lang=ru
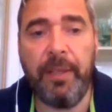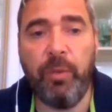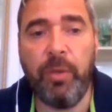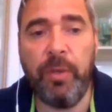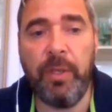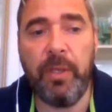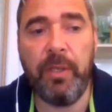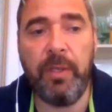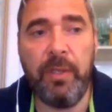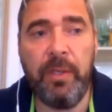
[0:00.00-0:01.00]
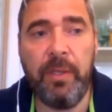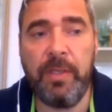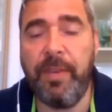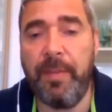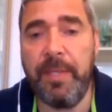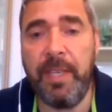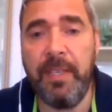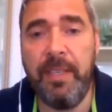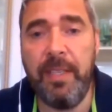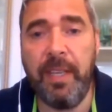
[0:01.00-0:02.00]
который за вами
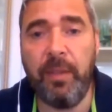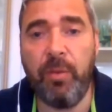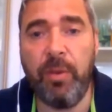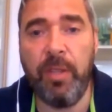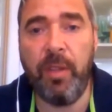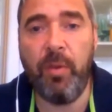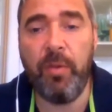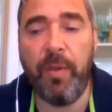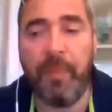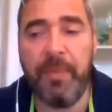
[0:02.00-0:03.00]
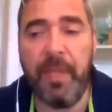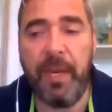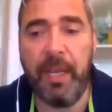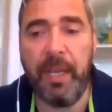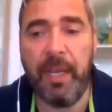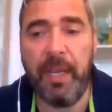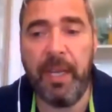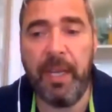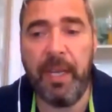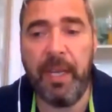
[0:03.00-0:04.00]
следит и который не дает вам терять.
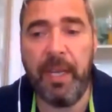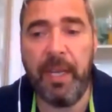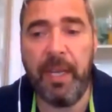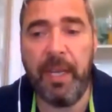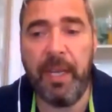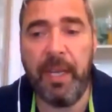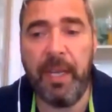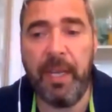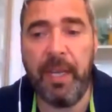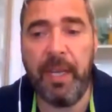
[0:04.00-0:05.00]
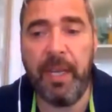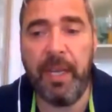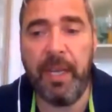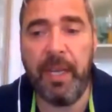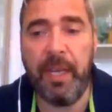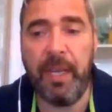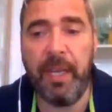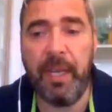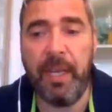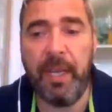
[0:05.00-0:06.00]
И как только вы привыкнете к этому большому
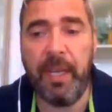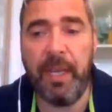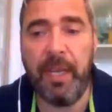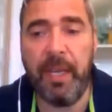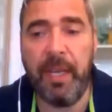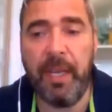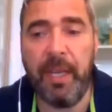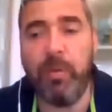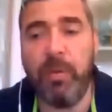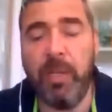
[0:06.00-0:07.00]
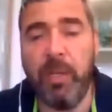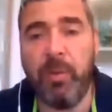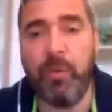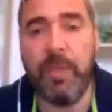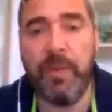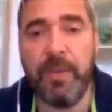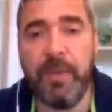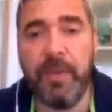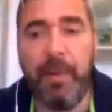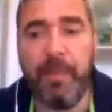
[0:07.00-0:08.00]
брату, по сути дела, то все
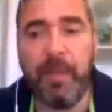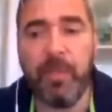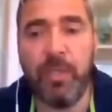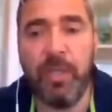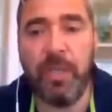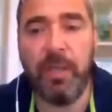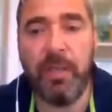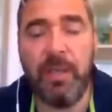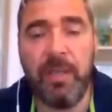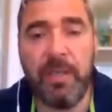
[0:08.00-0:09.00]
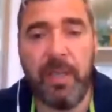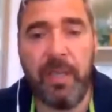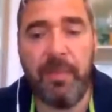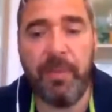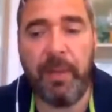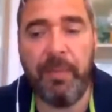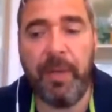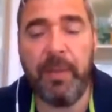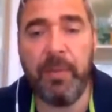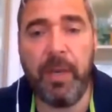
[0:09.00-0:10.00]
ваши проблемы должны отойти на задний план.
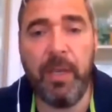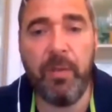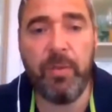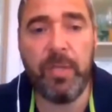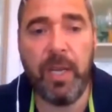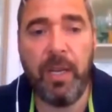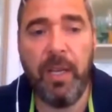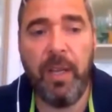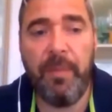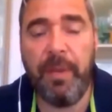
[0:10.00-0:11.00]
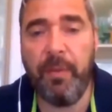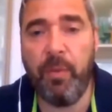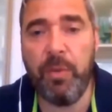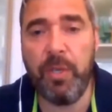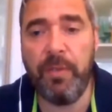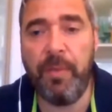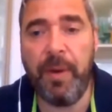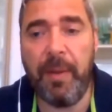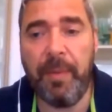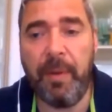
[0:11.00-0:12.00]
Поэтому, дорогие друзья, в первую очередь
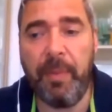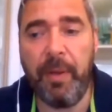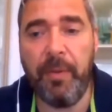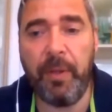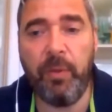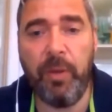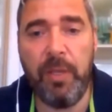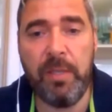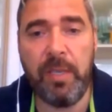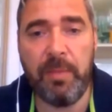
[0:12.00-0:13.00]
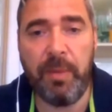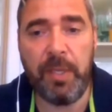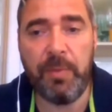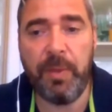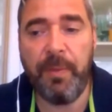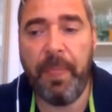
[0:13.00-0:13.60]
выбираем компанию, в которой есть риск-менеджмент.